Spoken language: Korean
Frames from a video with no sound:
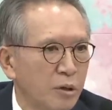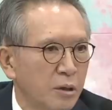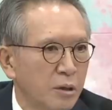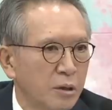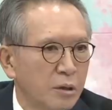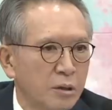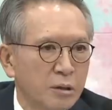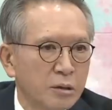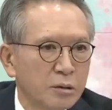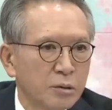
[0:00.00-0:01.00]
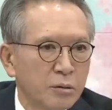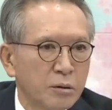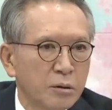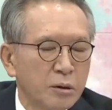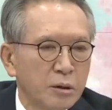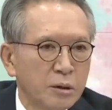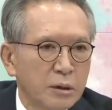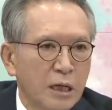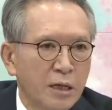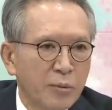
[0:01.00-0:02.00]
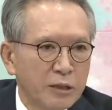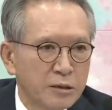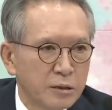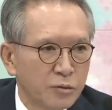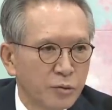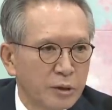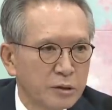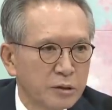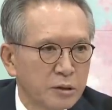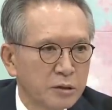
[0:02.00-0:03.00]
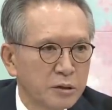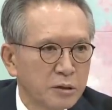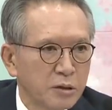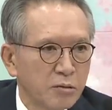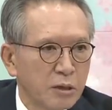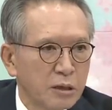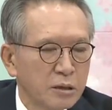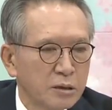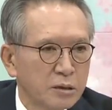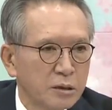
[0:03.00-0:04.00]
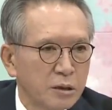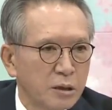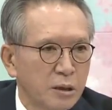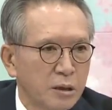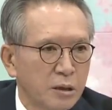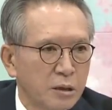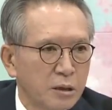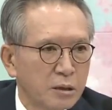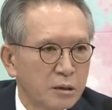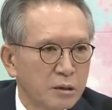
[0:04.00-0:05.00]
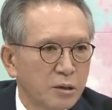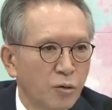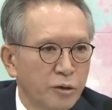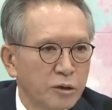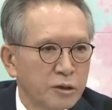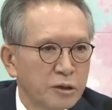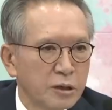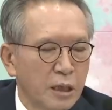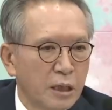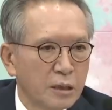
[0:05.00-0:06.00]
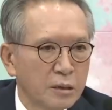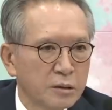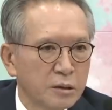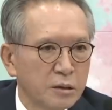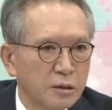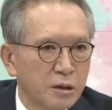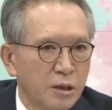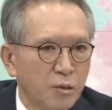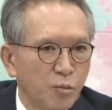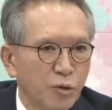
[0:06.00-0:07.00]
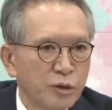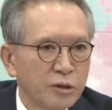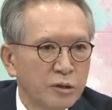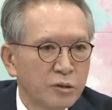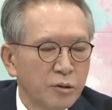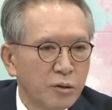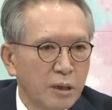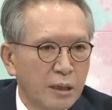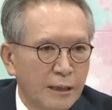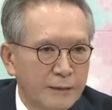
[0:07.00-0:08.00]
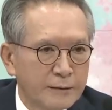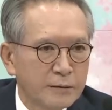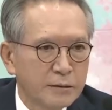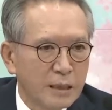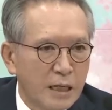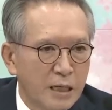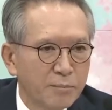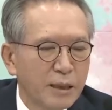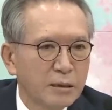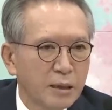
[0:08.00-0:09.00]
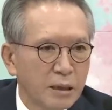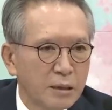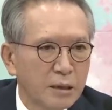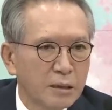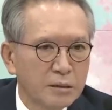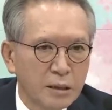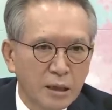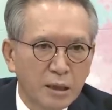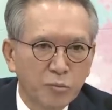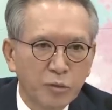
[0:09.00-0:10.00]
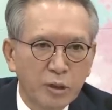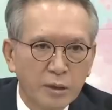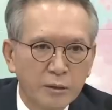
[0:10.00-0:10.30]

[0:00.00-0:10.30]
어, 또 나라 발전을 위해서 어떤 길로 가는 것이 어, 더 옳은 것인가 하는 것을 본인들도 알아서 잘 판단하리라 생각합니다.